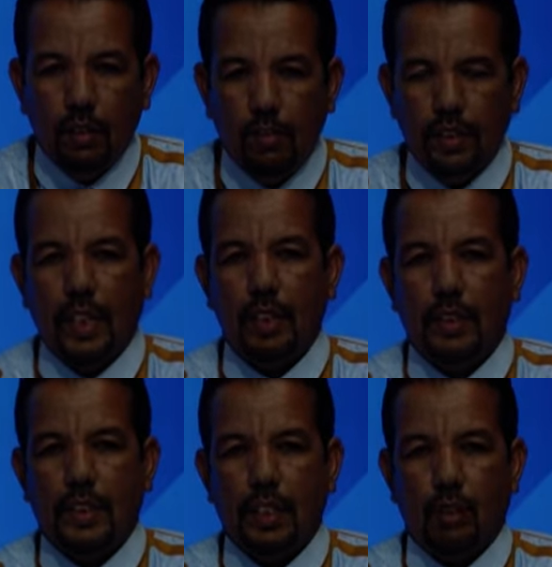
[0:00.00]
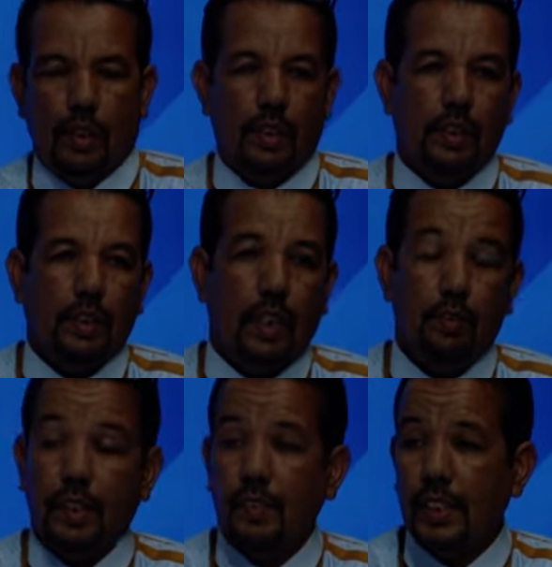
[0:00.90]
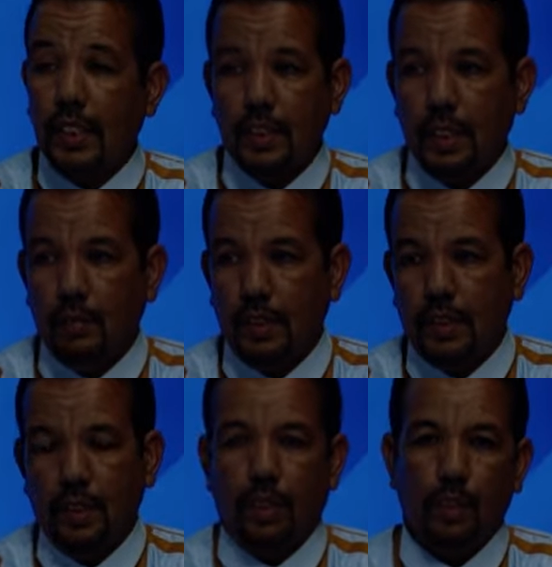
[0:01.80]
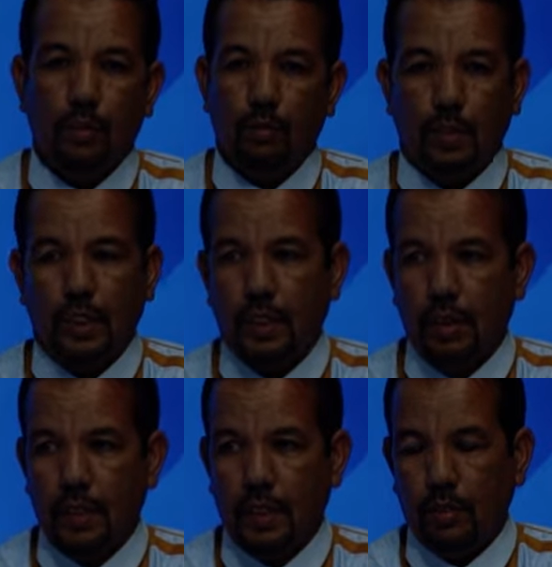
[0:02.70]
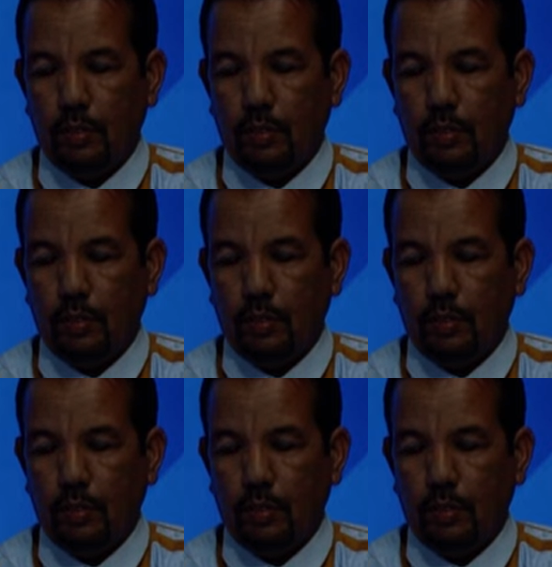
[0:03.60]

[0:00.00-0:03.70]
في التعليم الاساسي وانا ساتكلم فقط عن التعليم الاساسي لاني مفتش التعليم الاساسي.